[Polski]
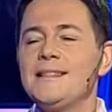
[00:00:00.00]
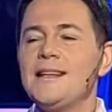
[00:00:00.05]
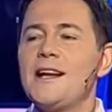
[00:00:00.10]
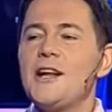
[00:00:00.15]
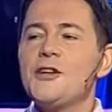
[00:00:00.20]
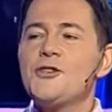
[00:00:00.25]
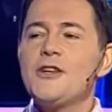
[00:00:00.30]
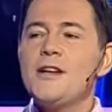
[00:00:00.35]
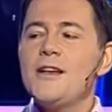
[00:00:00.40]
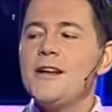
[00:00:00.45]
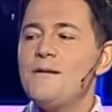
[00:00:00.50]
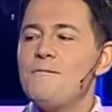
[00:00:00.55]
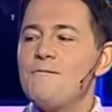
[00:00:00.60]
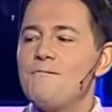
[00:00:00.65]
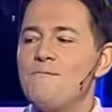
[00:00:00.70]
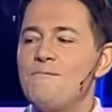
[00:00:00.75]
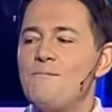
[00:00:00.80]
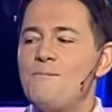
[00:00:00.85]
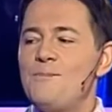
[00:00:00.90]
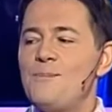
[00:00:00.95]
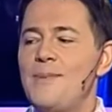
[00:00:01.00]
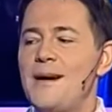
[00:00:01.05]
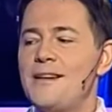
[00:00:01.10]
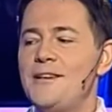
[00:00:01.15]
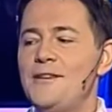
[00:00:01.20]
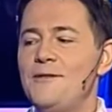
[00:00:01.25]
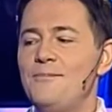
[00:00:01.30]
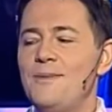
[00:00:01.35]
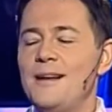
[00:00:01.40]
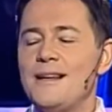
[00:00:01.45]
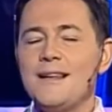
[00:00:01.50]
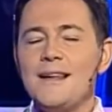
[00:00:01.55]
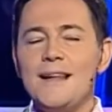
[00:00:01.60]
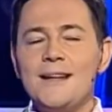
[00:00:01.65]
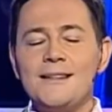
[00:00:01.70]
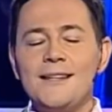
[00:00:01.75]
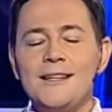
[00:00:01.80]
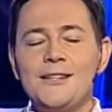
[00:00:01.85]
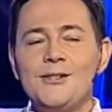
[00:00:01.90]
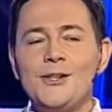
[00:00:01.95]
Jak na razie, pani
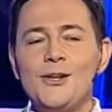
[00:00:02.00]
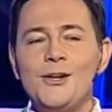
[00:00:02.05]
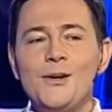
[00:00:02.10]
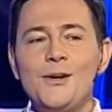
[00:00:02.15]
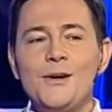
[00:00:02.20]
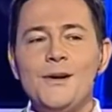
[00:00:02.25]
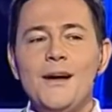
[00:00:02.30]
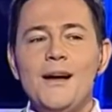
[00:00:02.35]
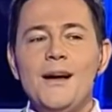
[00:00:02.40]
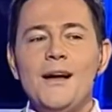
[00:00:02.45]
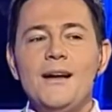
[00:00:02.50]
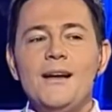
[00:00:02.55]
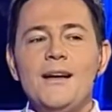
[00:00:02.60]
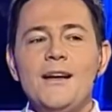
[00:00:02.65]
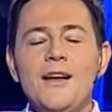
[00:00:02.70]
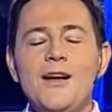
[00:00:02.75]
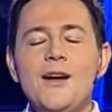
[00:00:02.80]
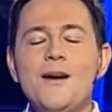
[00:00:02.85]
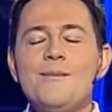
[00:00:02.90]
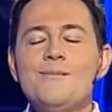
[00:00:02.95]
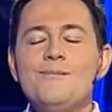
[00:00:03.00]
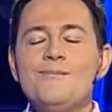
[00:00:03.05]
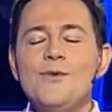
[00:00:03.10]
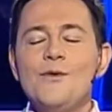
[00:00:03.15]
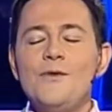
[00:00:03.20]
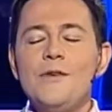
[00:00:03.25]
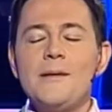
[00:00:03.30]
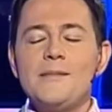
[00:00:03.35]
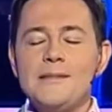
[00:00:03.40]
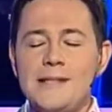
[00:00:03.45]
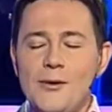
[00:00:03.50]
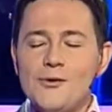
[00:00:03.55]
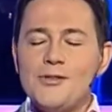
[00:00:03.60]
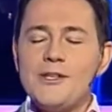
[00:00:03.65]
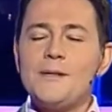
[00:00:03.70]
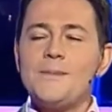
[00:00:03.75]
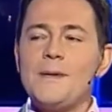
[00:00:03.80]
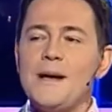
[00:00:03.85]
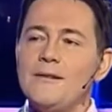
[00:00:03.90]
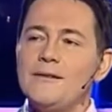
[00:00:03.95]
Bernardetto, mówiłem cały
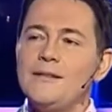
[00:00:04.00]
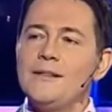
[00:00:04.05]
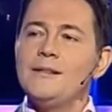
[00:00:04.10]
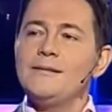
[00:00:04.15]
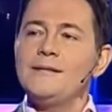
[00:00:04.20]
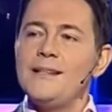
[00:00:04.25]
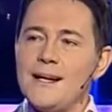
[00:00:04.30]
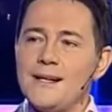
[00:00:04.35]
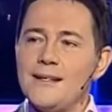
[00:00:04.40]
czas prawdę,